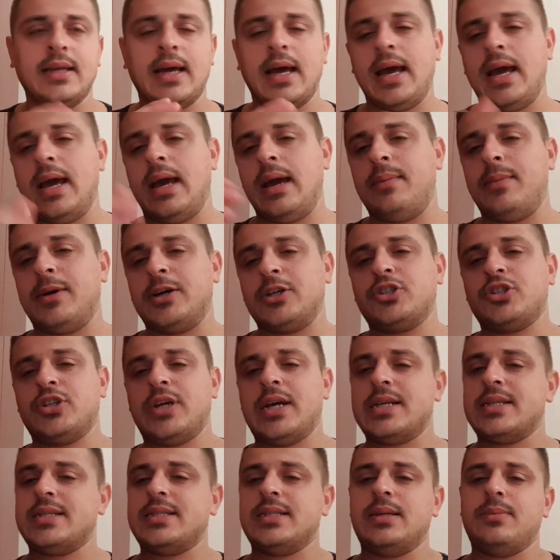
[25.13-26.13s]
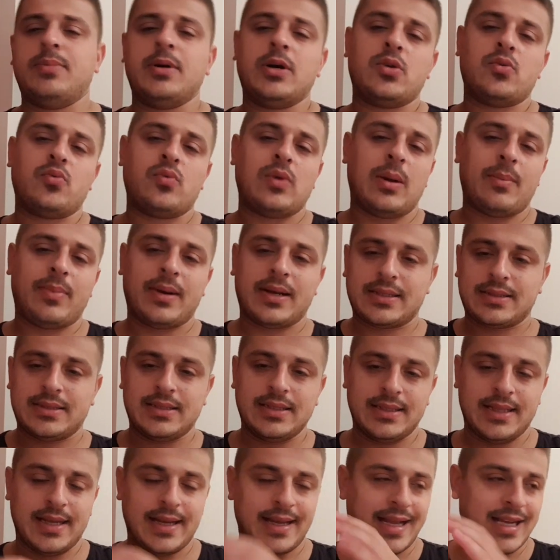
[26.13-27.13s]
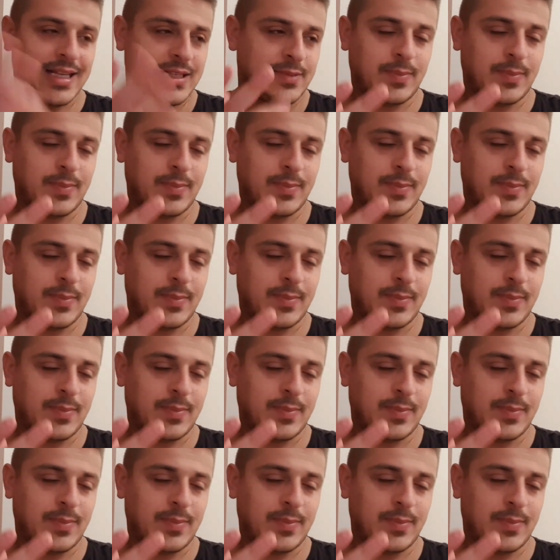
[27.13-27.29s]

eh ma Scesni per una partita che ha